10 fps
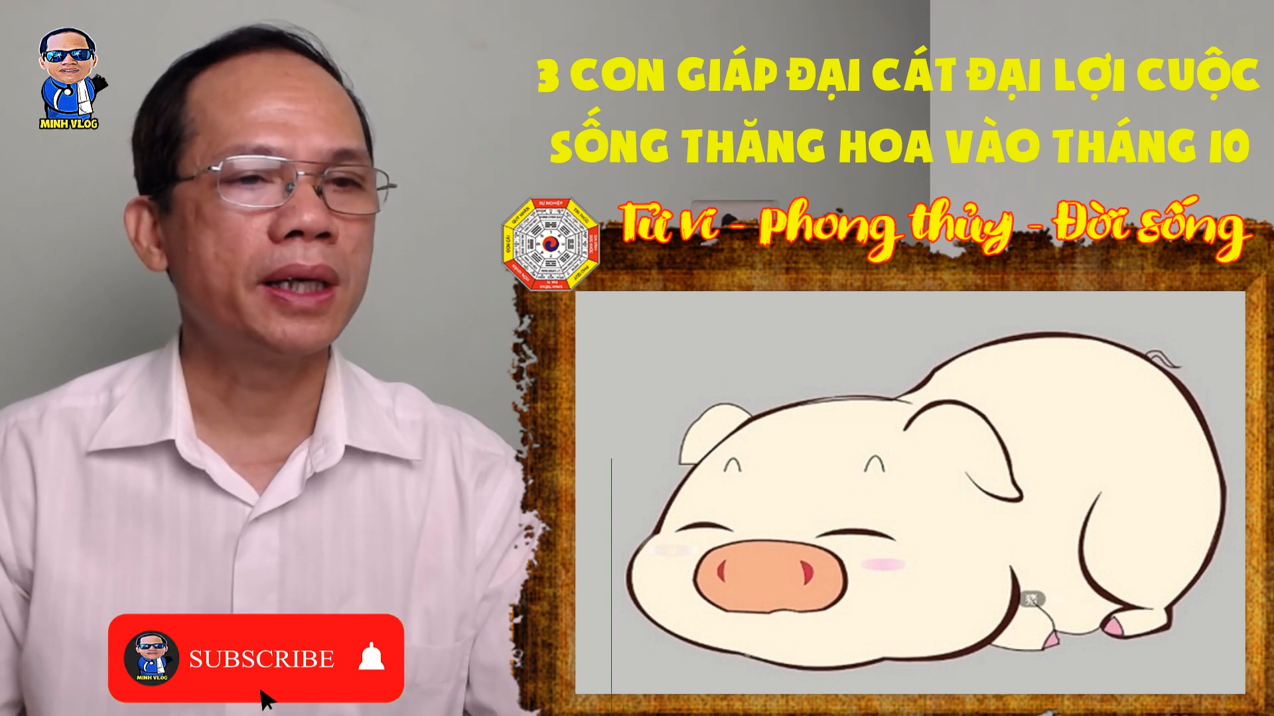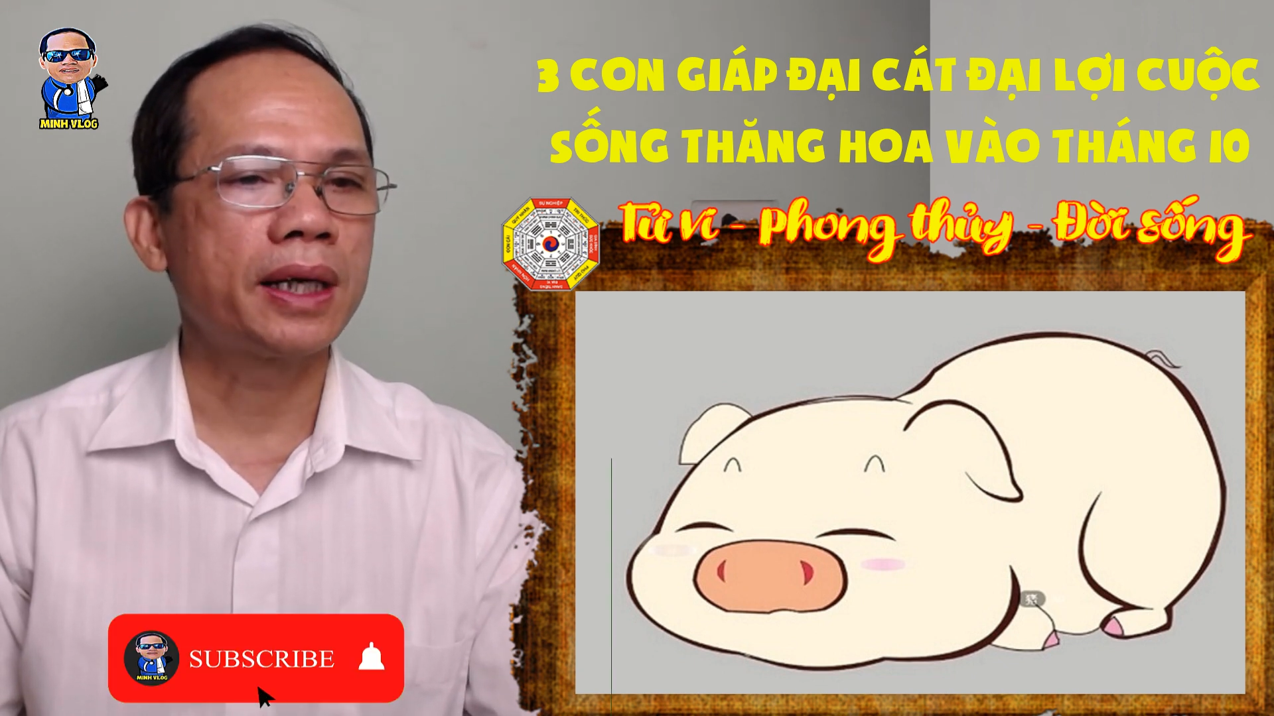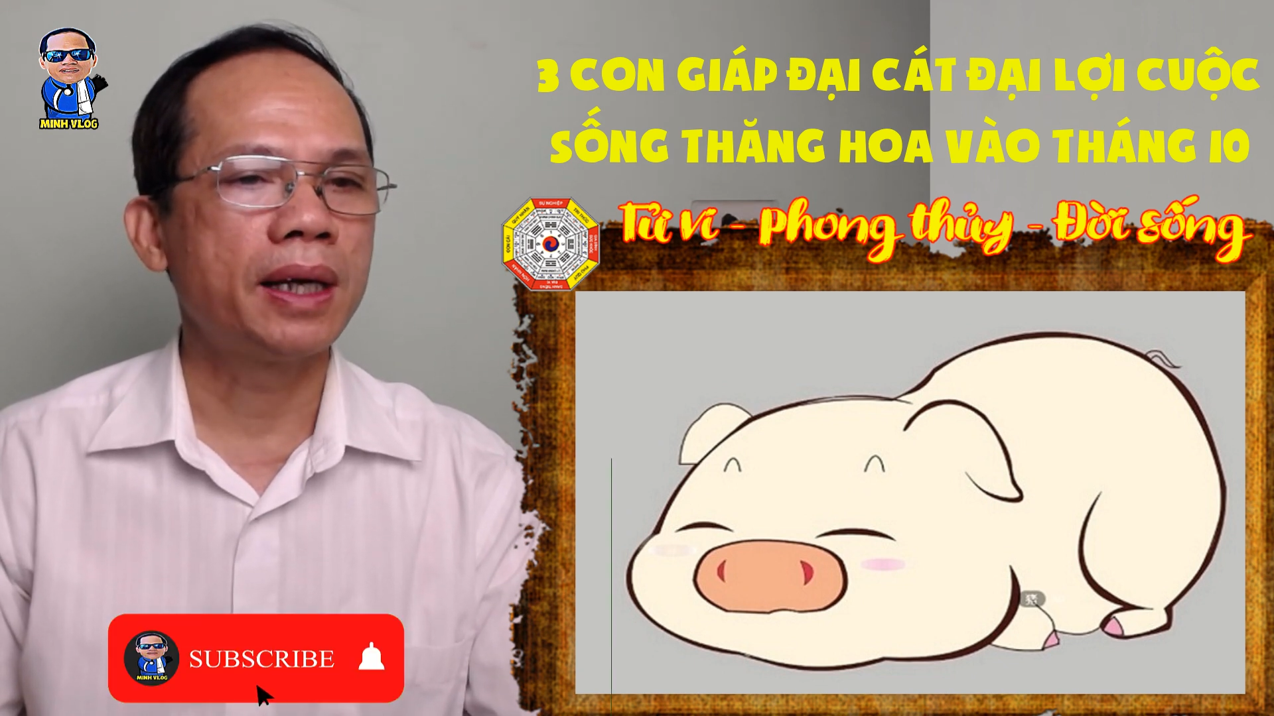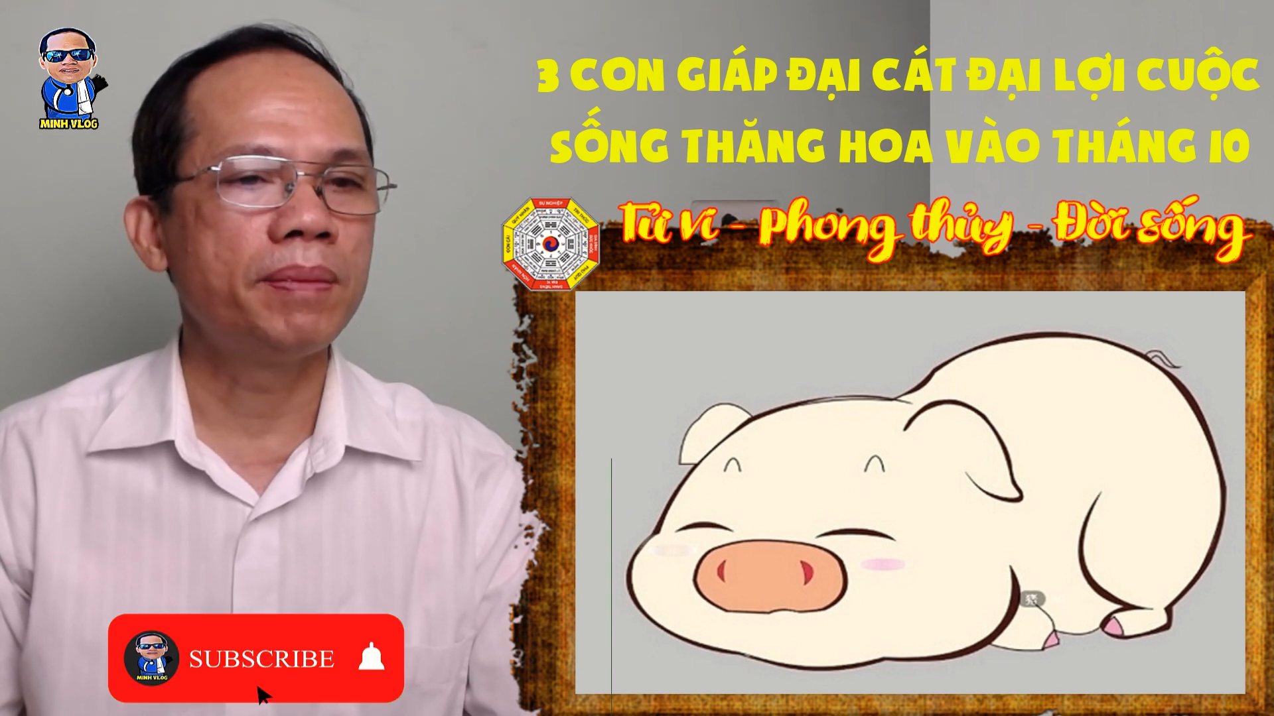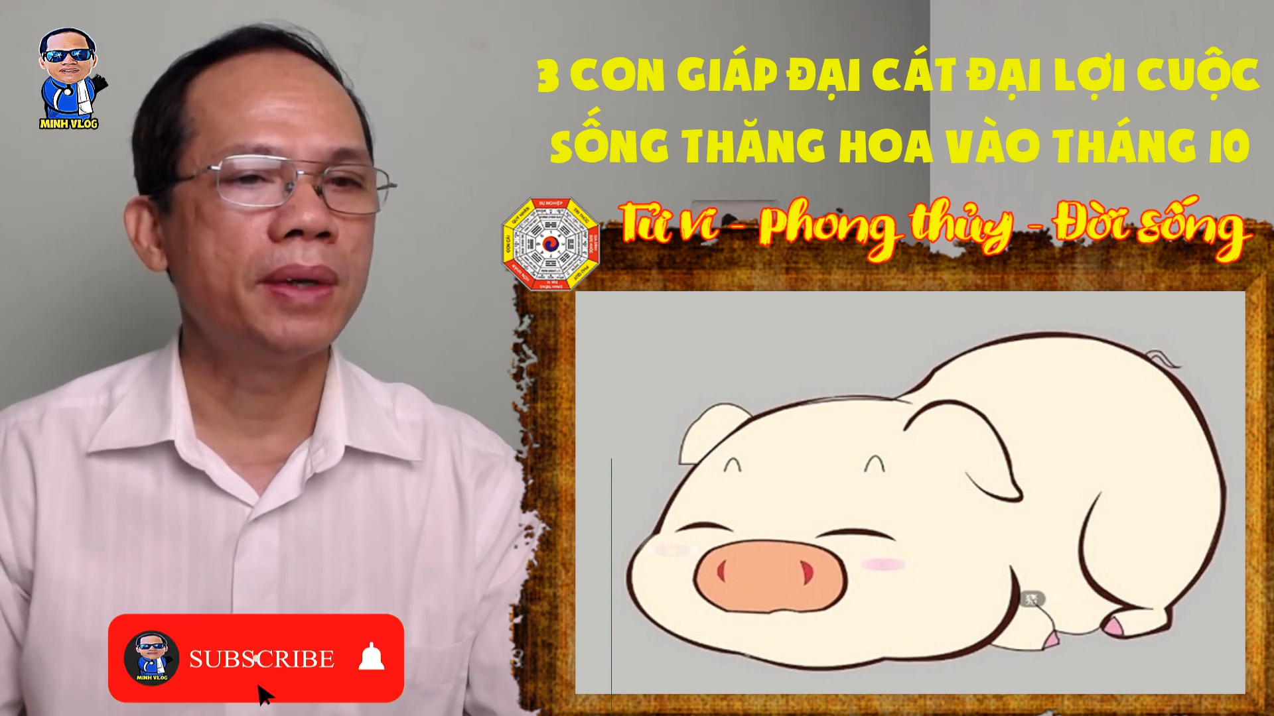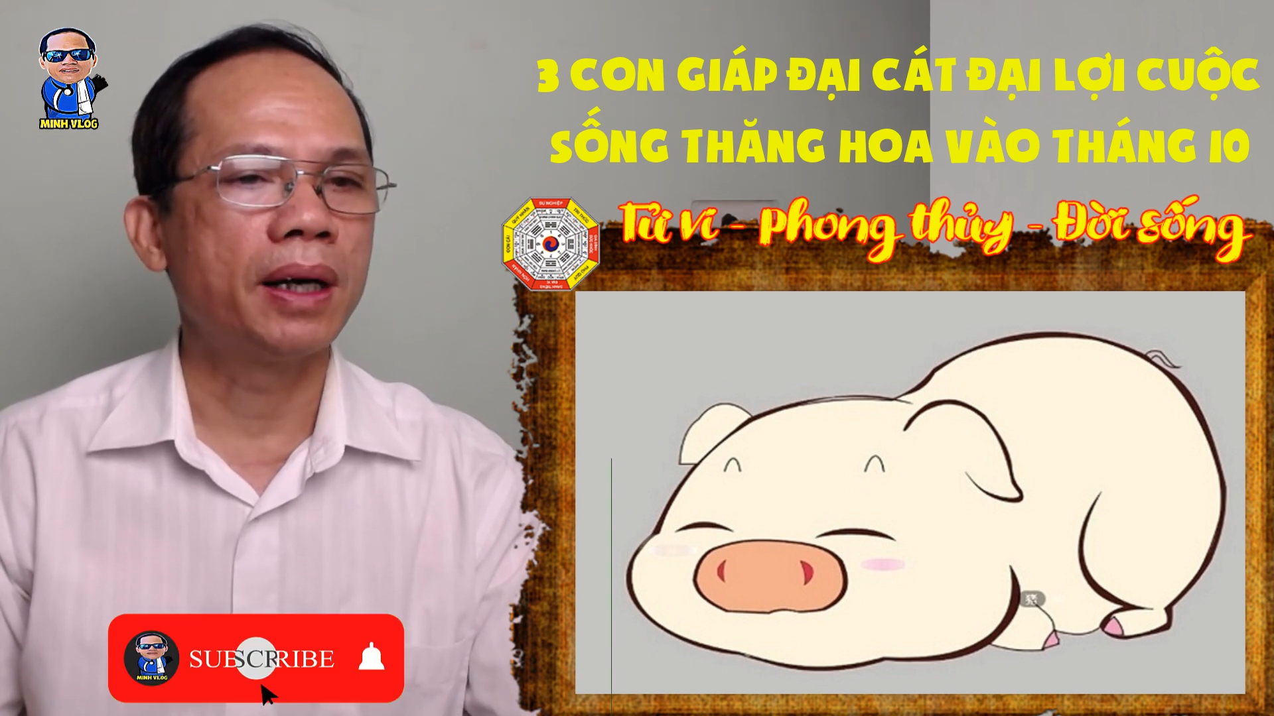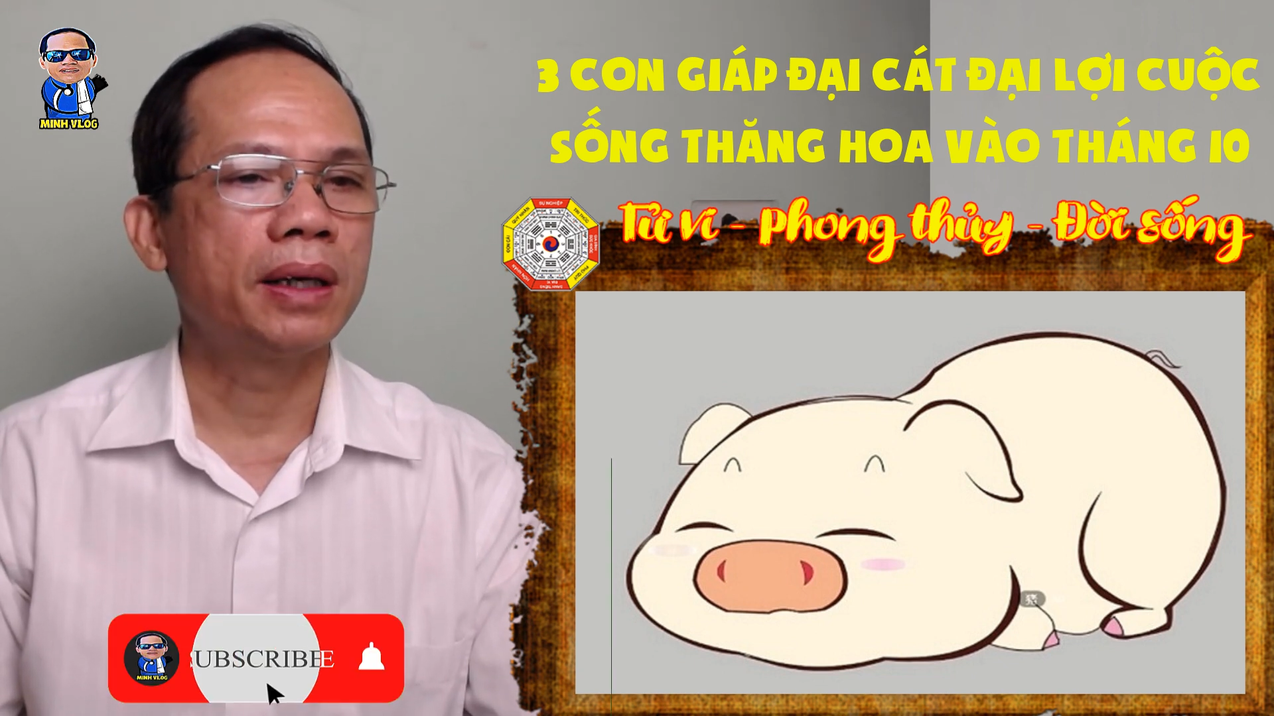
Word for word: kiếm được